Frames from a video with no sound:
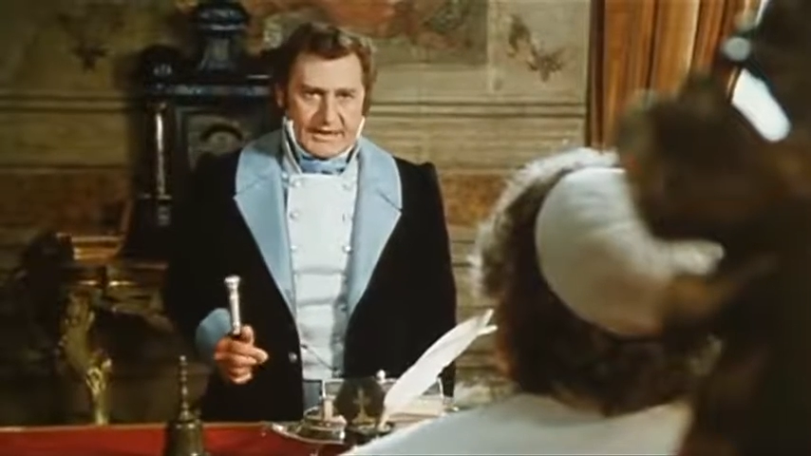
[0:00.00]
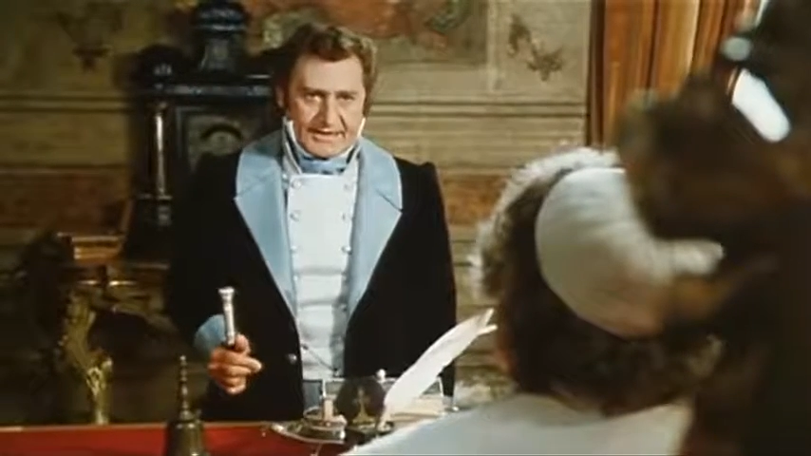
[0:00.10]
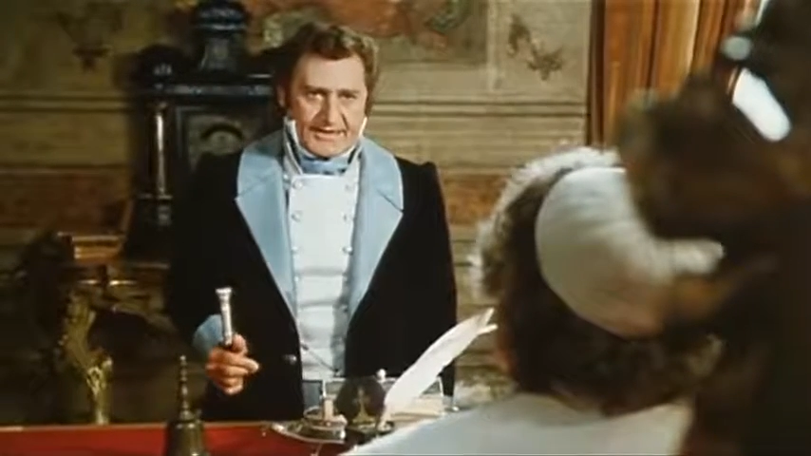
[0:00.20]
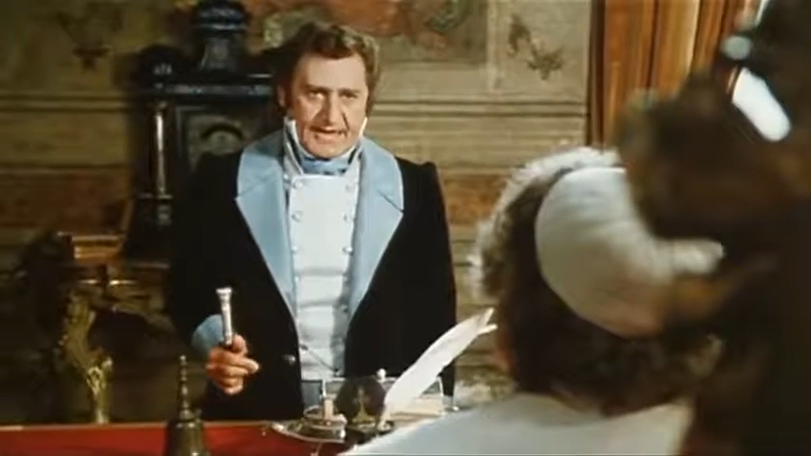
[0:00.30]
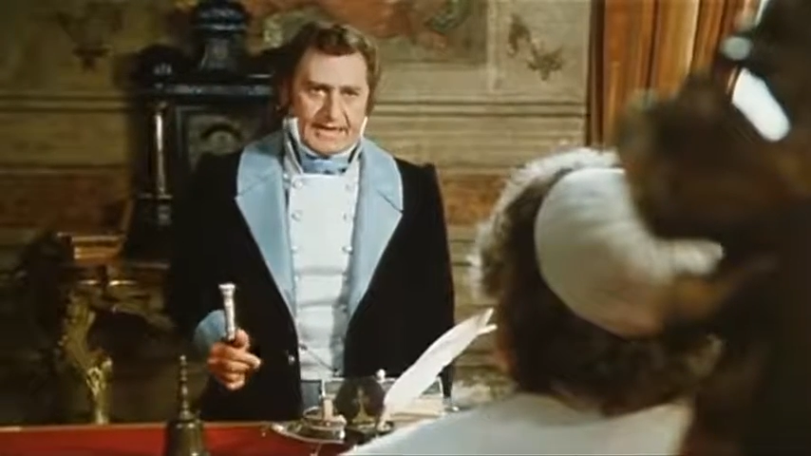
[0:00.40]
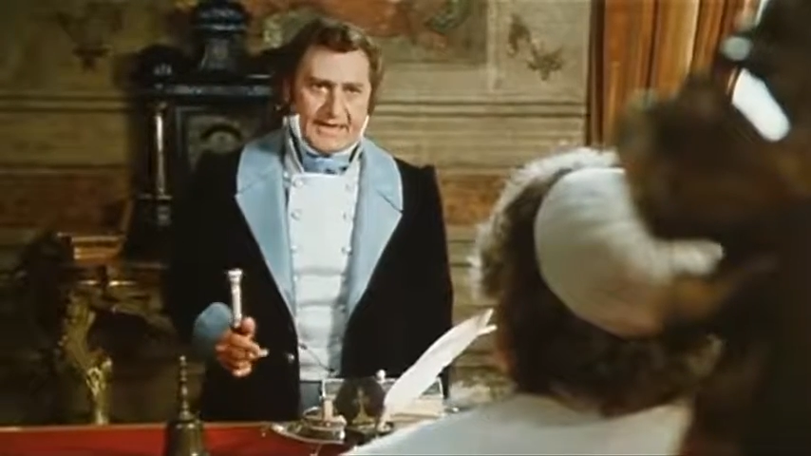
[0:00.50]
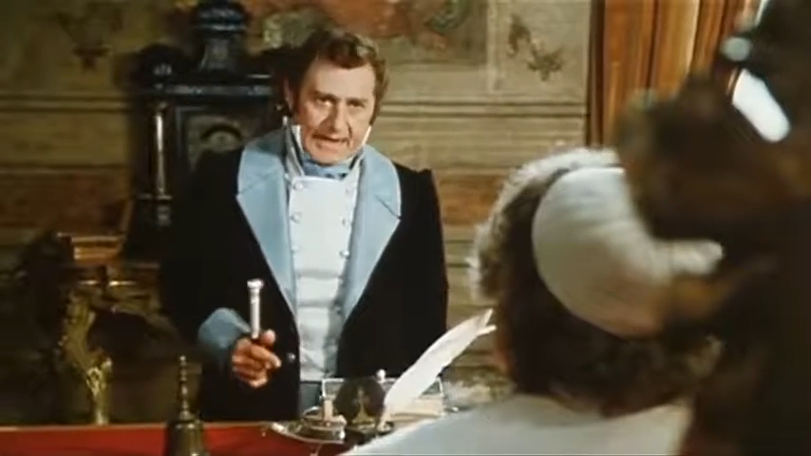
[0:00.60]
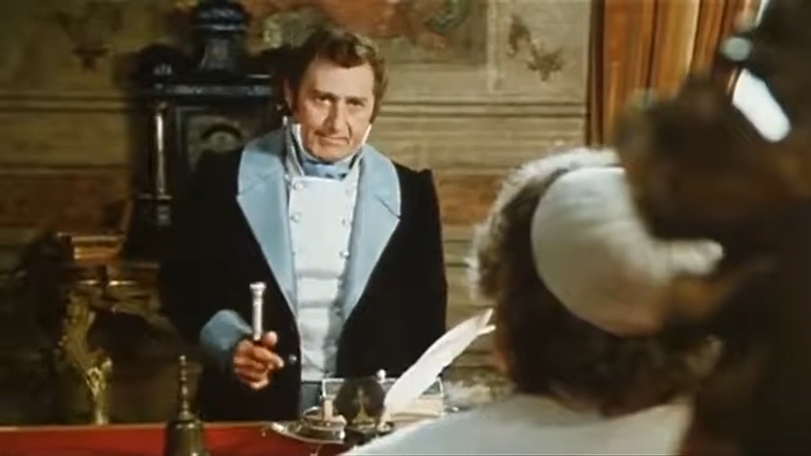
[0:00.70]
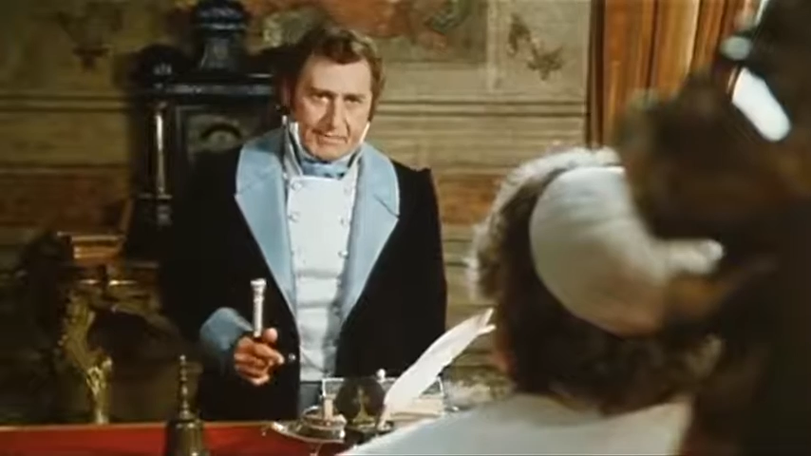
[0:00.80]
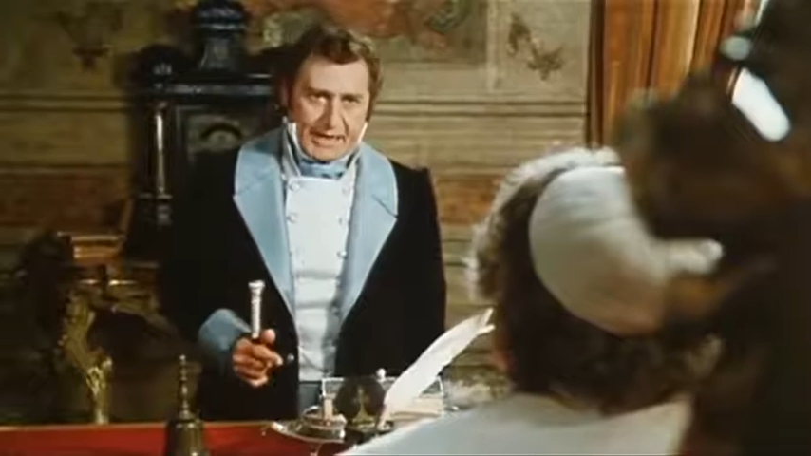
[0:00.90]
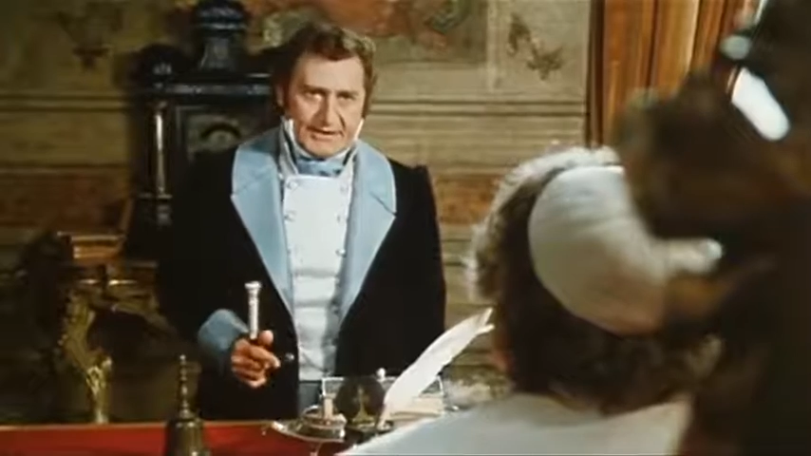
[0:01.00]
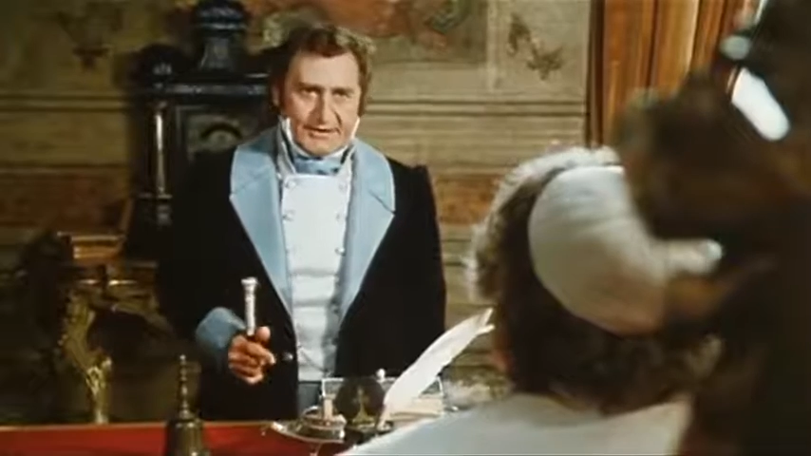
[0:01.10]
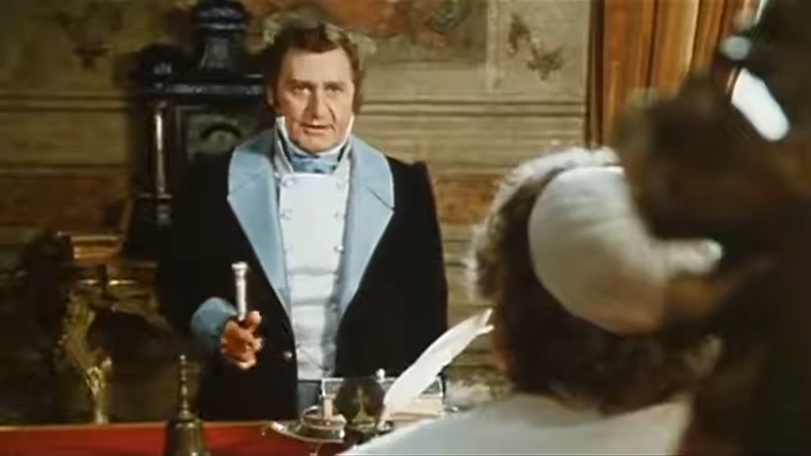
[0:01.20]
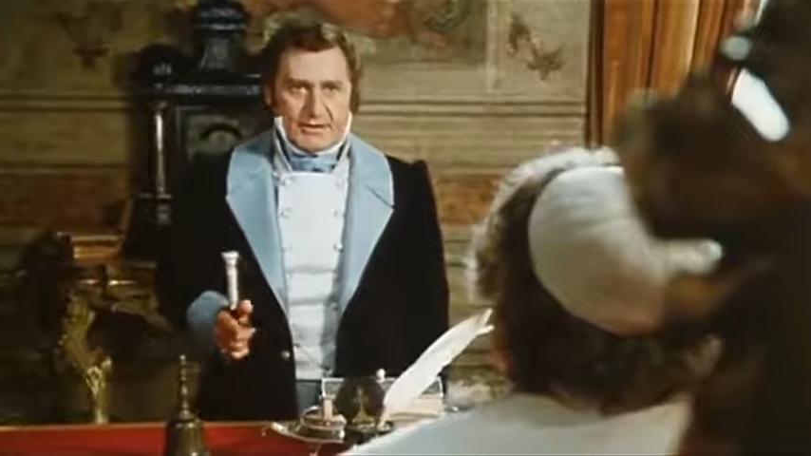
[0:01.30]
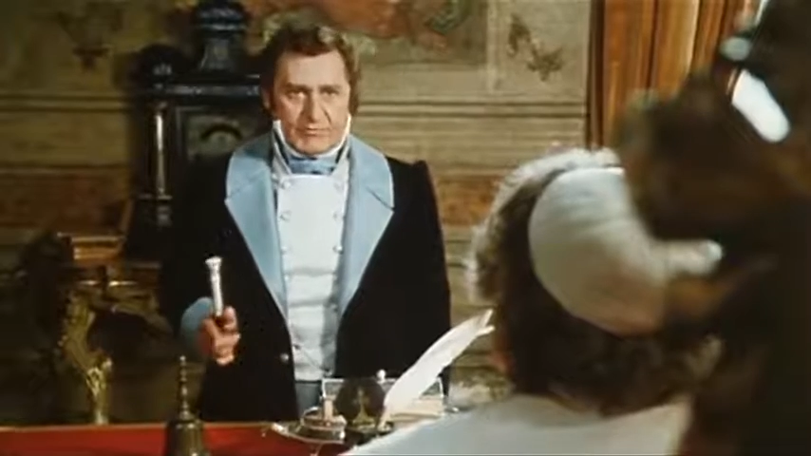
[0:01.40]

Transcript: cardinali, abbati,